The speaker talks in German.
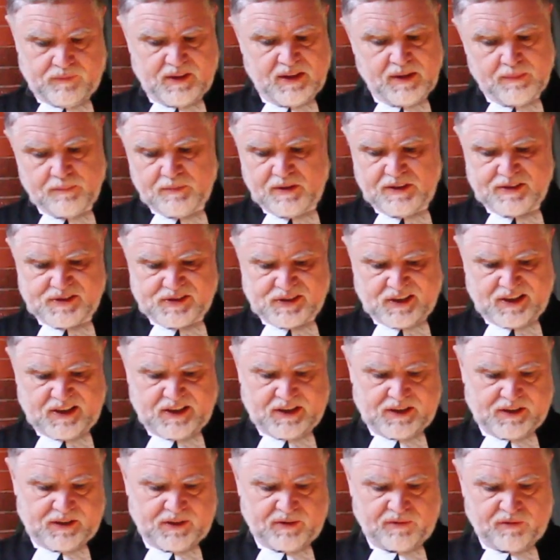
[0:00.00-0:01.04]
Nimm diesen
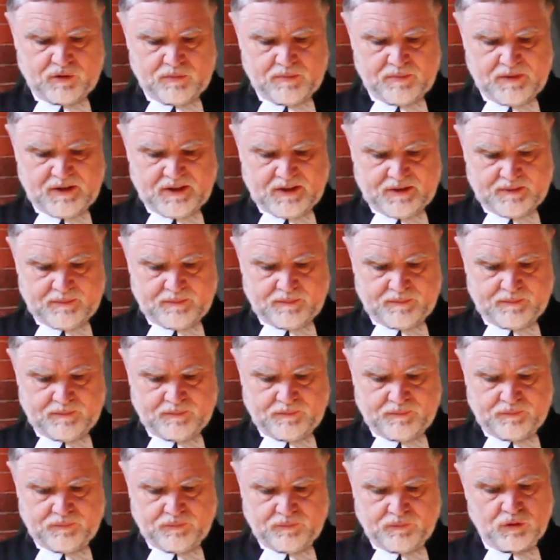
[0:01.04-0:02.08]
Kelch von mir.
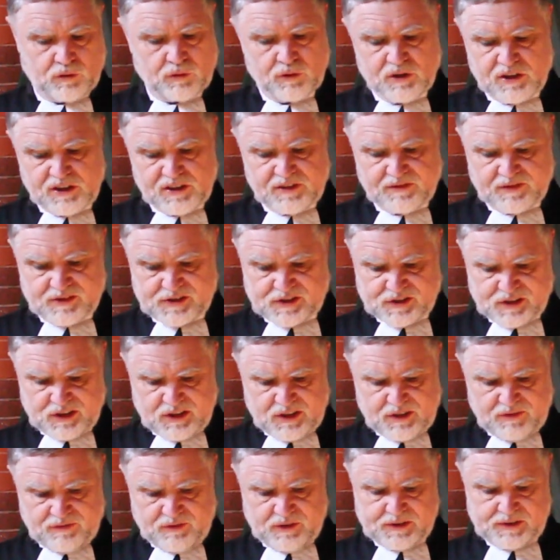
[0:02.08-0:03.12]
Doch nicht, was
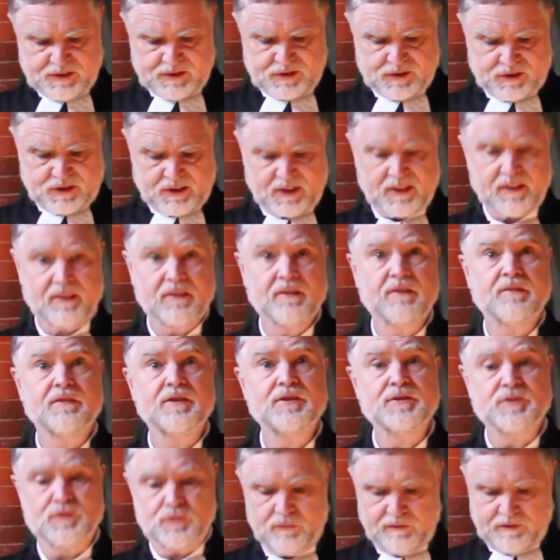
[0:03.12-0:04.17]
ich will, sondern
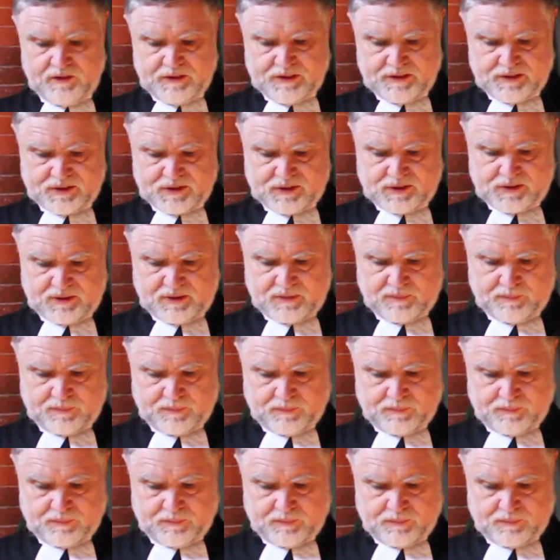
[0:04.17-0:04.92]
was du willst.